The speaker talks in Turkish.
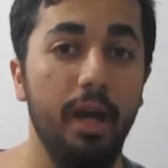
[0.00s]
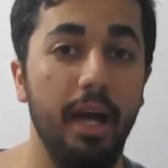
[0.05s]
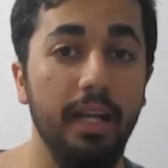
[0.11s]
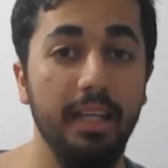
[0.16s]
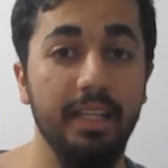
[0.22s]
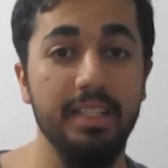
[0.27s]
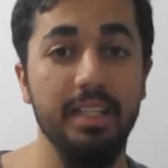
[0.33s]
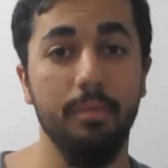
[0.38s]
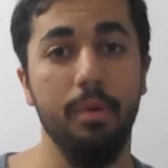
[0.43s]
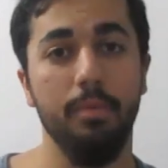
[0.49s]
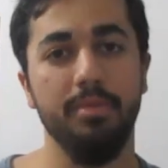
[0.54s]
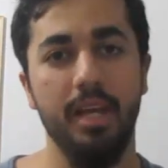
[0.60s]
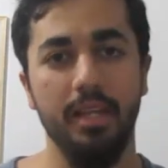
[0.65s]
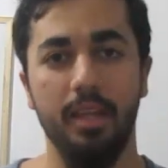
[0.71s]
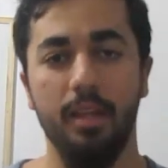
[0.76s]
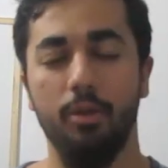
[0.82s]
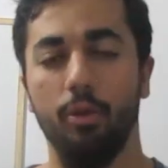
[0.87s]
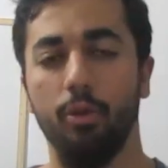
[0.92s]
Aylık izlenmem
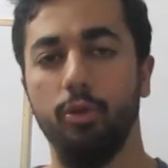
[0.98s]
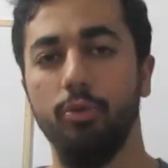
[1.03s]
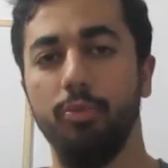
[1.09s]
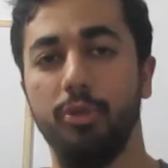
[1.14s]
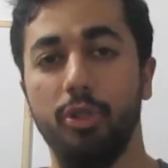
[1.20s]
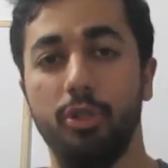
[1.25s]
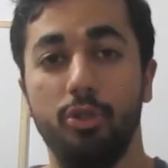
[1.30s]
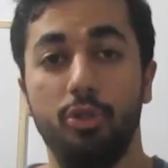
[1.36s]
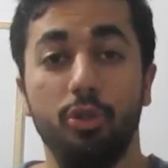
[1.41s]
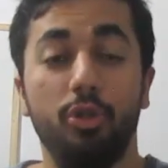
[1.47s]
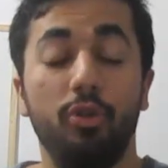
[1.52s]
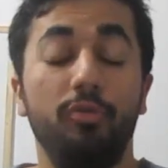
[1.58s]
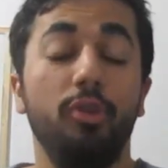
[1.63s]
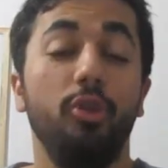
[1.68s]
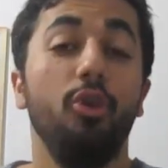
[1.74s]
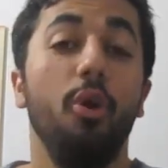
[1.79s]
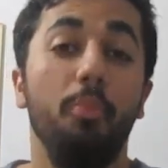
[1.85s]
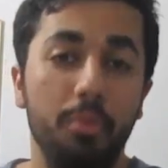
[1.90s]
zaten oldu çünkü
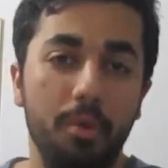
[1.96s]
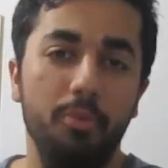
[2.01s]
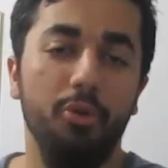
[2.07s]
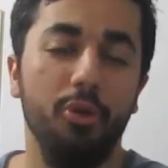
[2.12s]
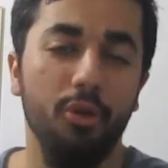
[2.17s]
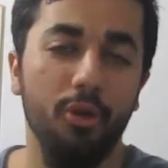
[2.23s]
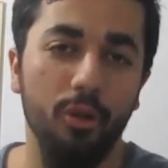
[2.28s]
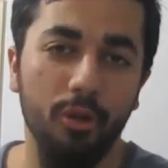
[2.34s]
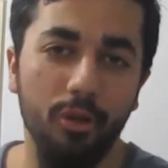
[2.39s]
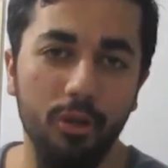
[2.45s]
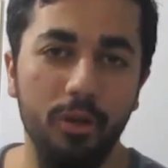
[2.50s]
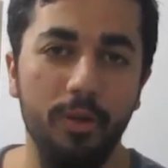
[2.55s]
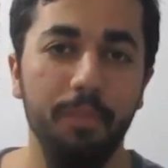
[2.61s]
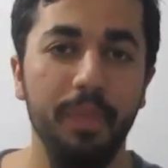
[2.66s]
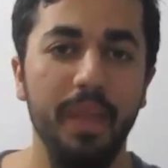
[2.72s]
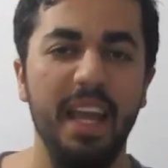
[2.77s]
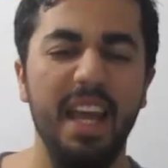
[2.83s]
videom 1 milyon oldu.